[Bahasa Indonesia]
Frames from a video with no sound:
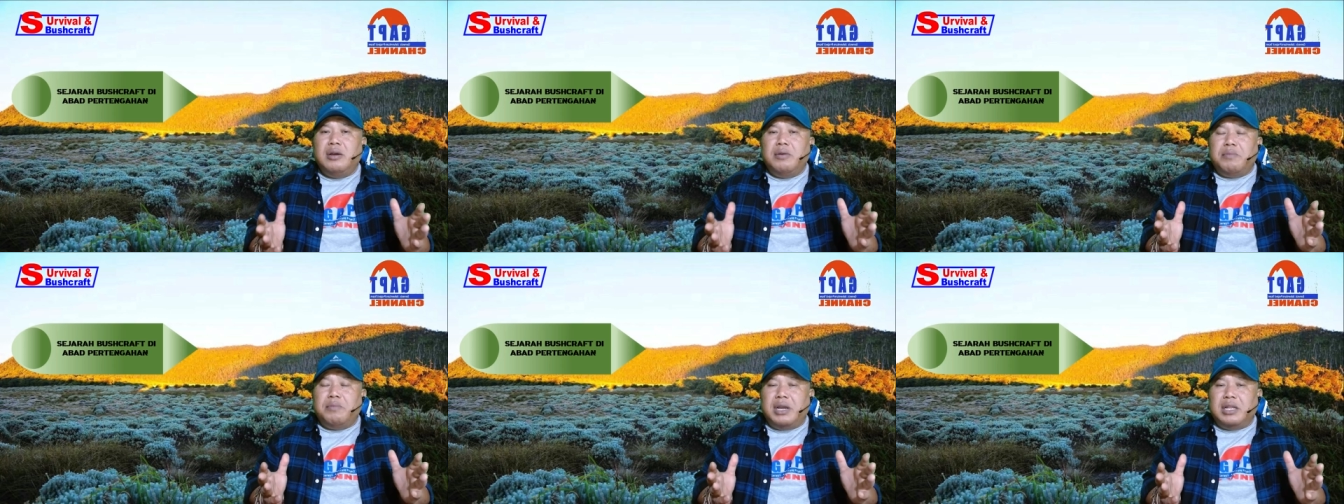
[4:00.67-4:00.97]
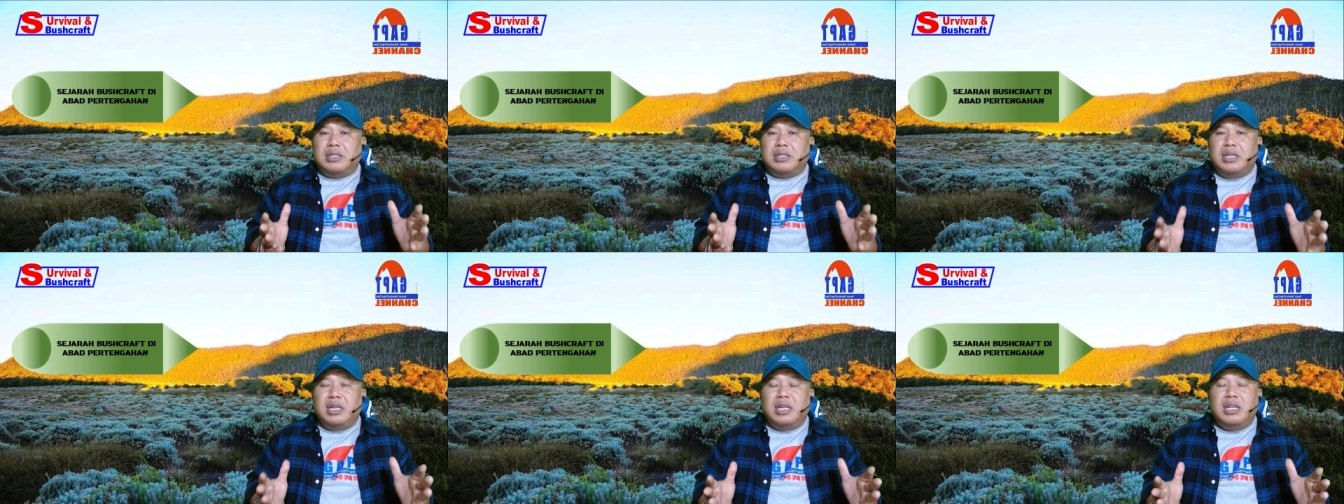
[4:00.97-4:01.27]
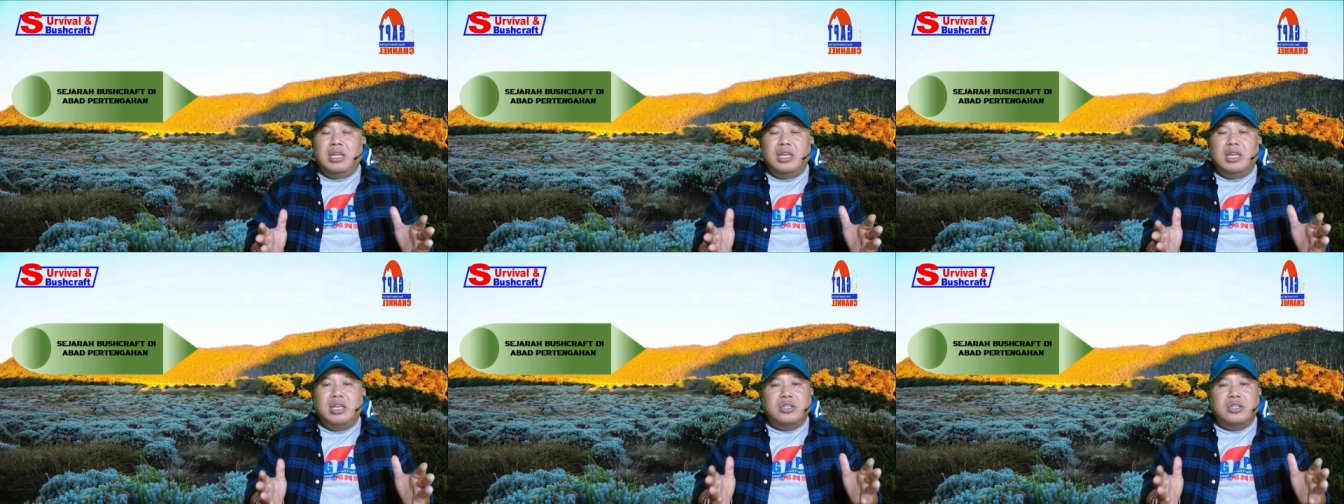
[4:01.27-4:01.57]

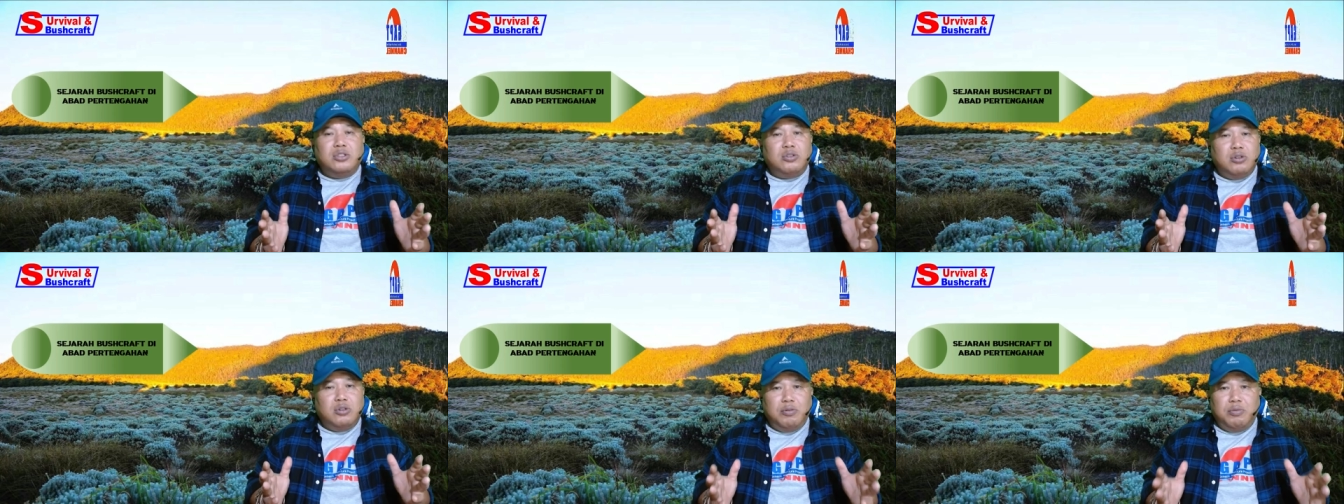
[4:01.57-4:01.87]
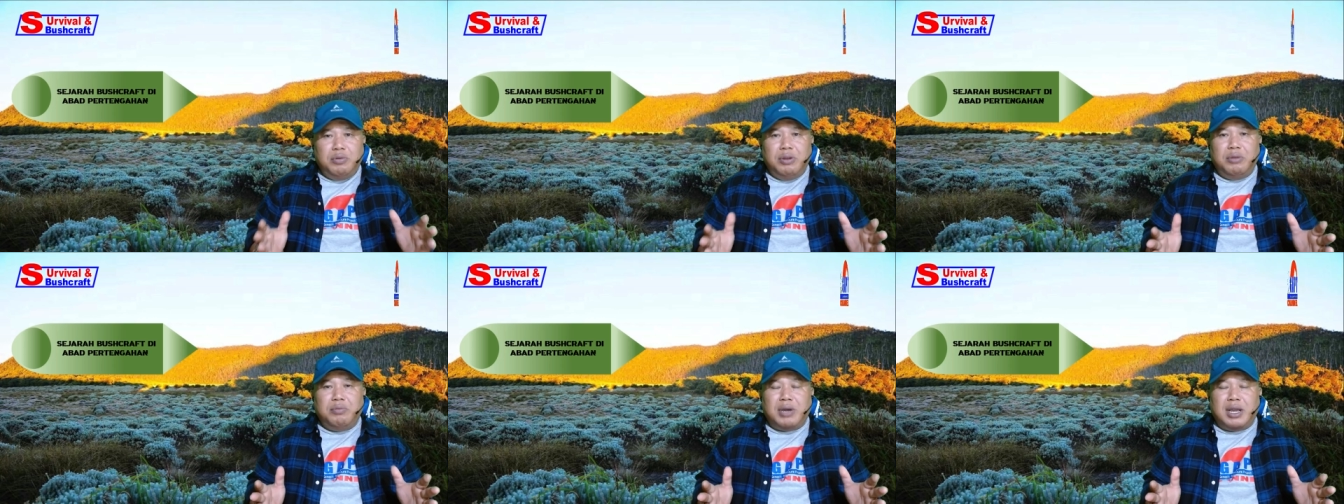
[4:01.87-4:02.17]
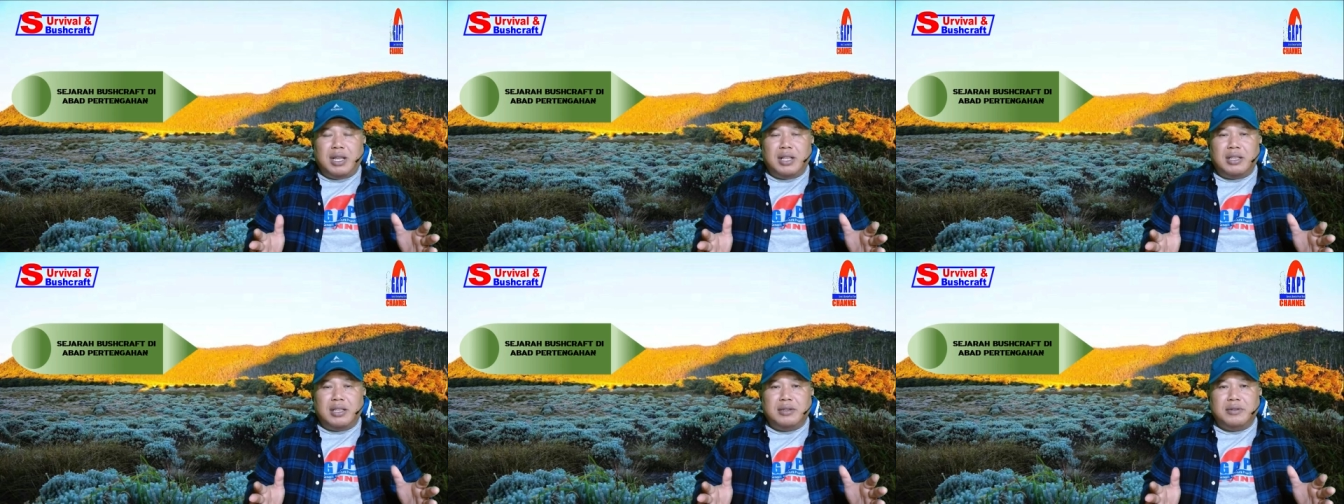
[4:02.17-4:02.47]
materi
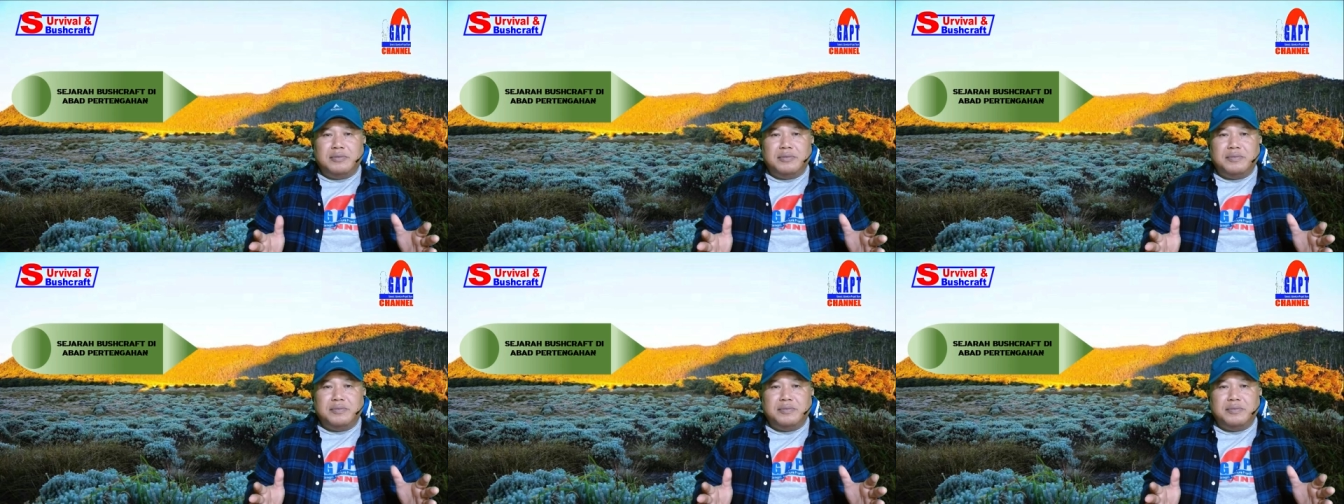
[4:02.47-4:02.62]
survival